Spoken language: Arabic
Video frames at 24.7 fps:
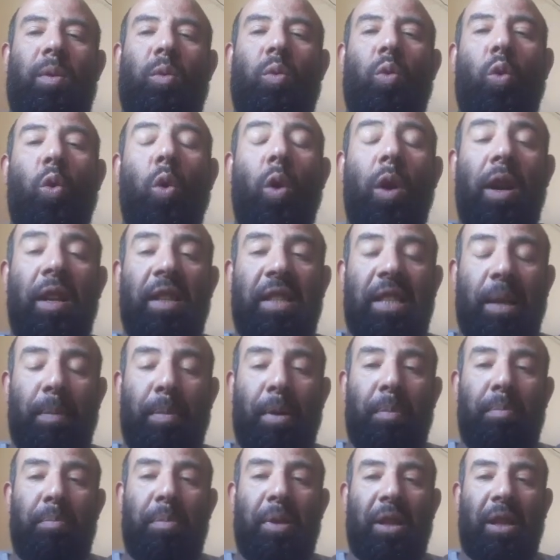وكل
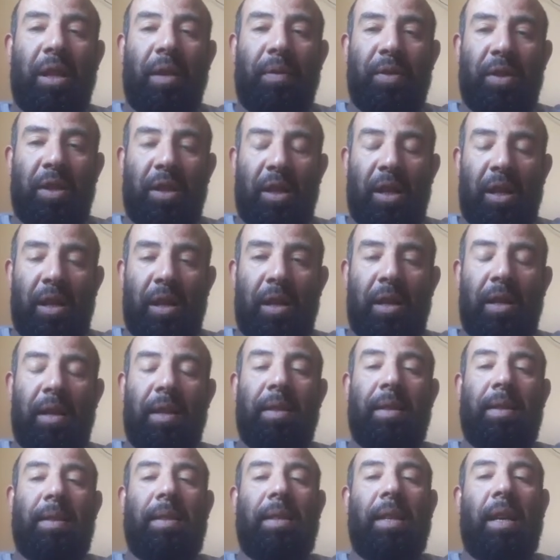سبب بالتفصيل
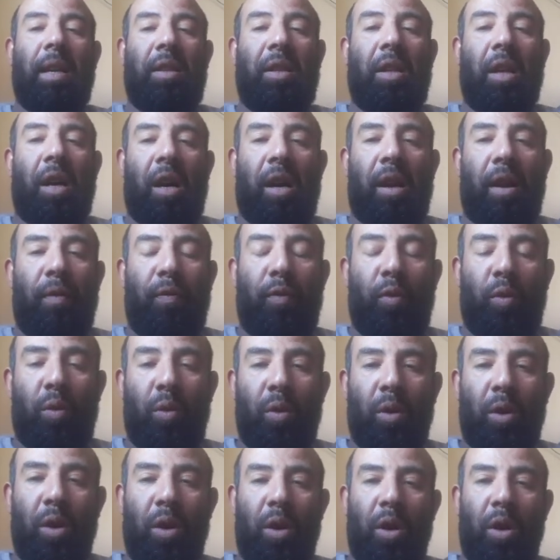إزاي تعرفه